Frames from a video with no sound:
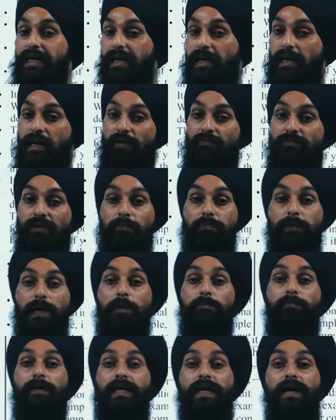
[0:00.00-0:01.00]
ये क्या वेब
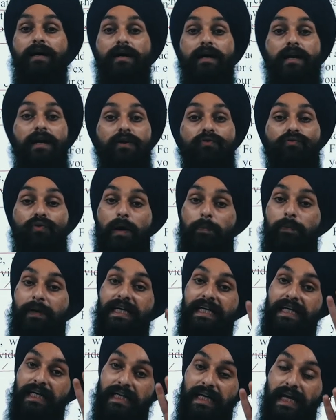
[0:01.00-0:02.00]
कैम में क्या कर रहे हैं वो आपकी
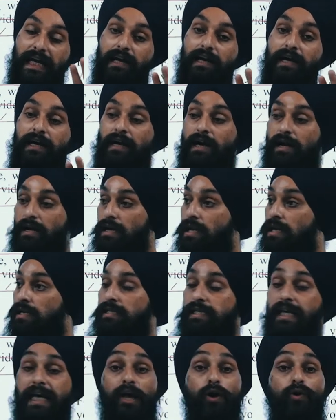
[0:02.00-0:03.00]
डिटेल लेगा
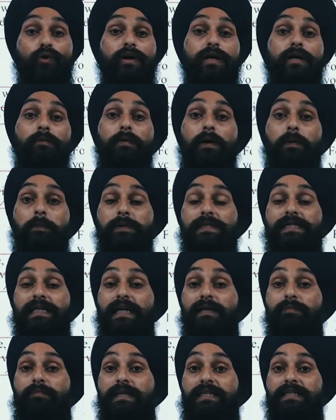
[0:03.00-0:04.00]
सिक्योरिटी पर्पज के
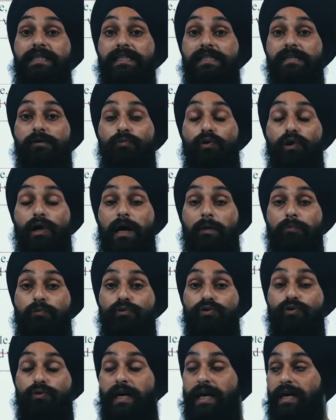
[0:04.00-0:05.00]
लिए मैंने जैसे बोला
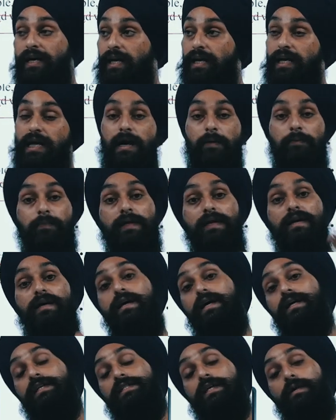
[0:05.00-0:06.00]
आपको तो क्या करना है आपने
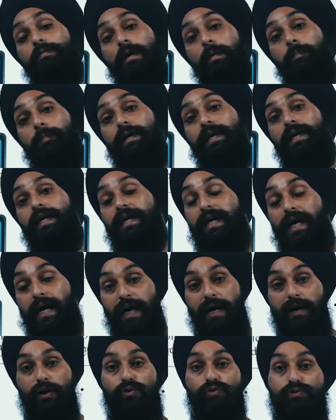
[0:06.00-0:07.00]
जब आपने
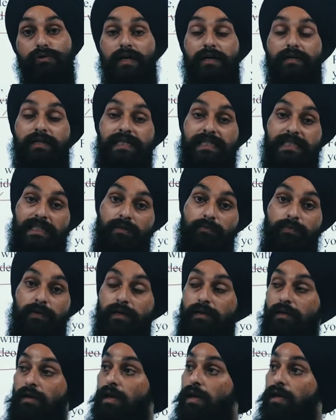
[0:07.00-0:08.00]
लगाया होगा किसी
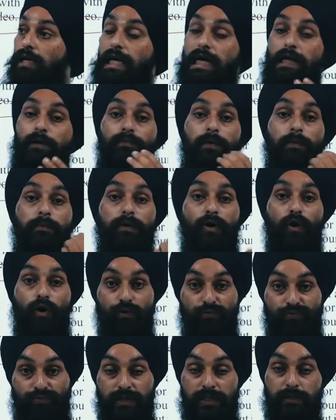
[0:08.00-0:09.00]
भी कहीं पे भी
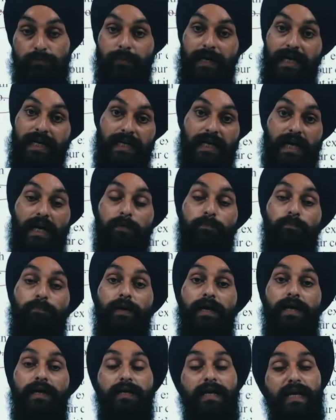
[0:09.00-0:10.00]
ऑफिस में घर
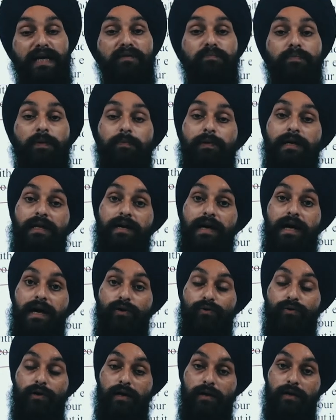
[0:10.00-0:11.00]
पे कहीं पे भी लगाया
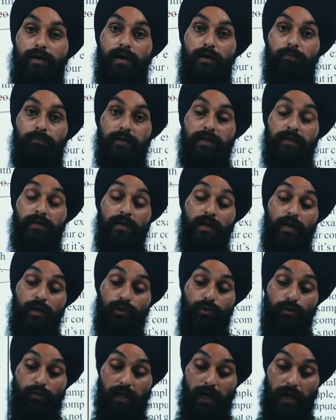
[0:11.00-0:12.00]
होगा अगर आपने
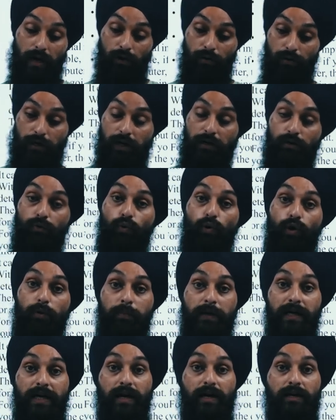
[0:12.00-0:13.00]
तो क्या होगा कोई
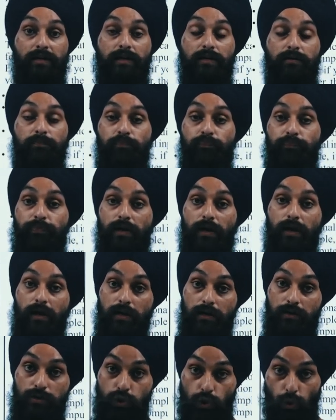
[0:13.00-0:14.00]
भी
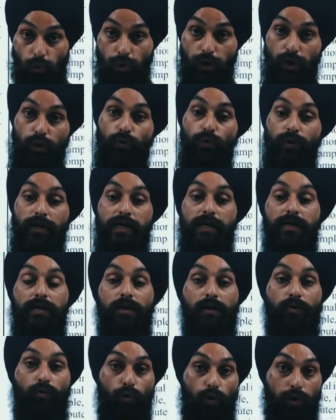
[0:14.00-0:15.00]
अगर चोरी हो रही है
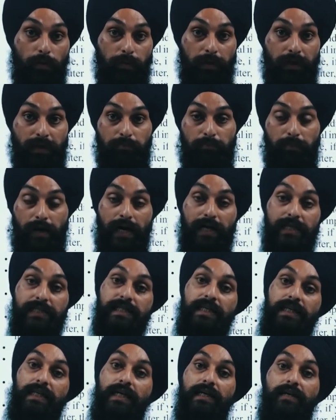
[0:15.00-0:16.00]
या कोई भी बाहर
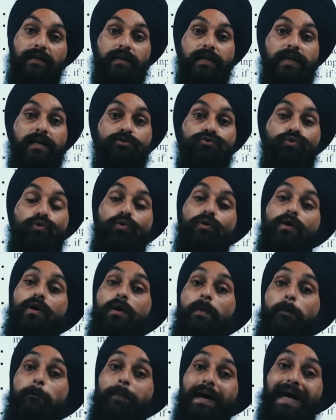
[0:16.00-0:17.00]
से निकल रहा है जो
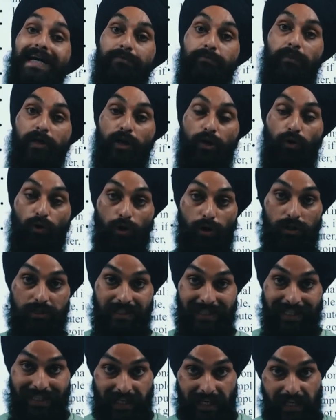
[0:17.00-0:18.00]
बाद में रिकॉर्ड्स
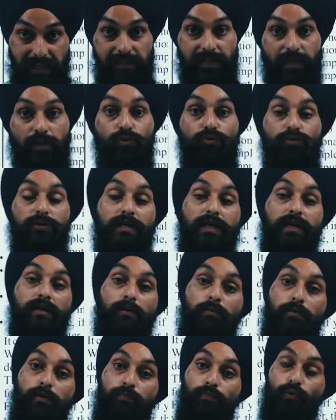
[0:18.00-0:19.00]
डिटेल चाहिए होती है
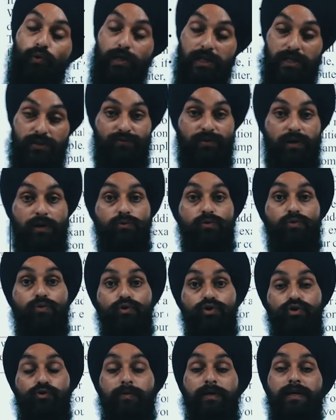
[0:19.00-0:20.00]
कभी पुलिस वालों को
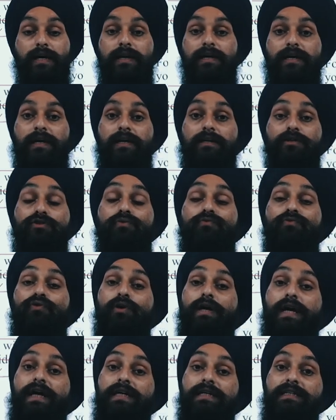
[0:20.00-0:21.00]
कुछ भी करने के लिए तो वो
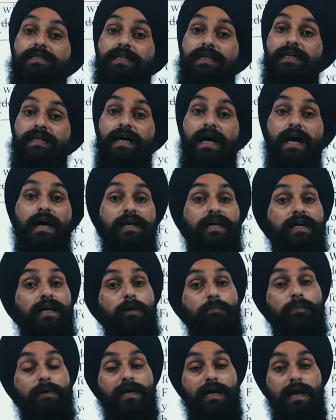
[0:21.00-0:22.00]
क्या करते हैं आकर
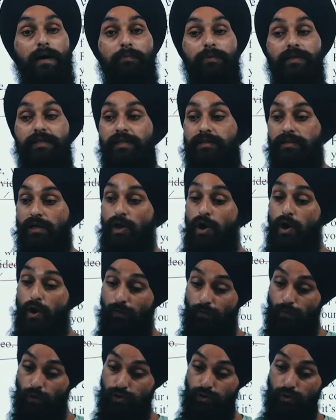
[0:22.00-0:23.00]
आपका कैमरा देखते हैं
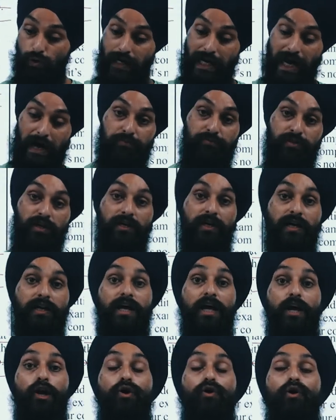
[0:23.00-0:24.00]
वो उसको कैप्चर
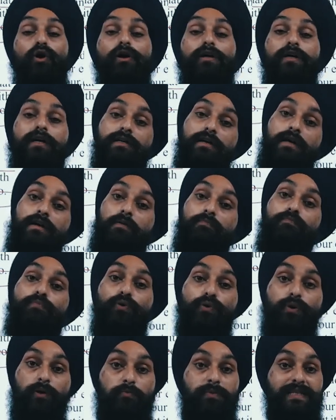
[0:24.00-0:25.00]
करके रिकॉर्ड करके
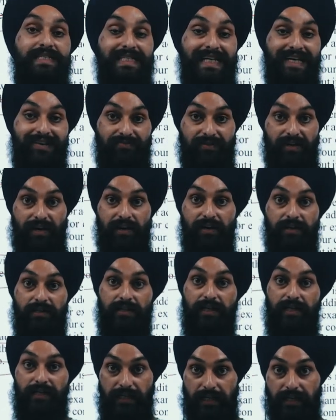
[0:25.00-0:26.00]
कंप्यूटर में सेव कर
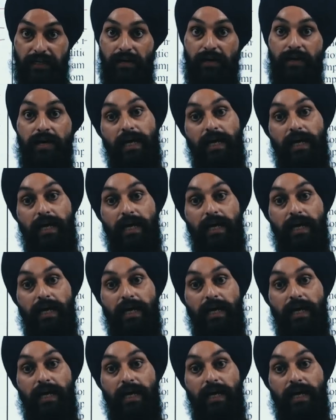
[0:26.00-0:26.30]
लेता है ठीक है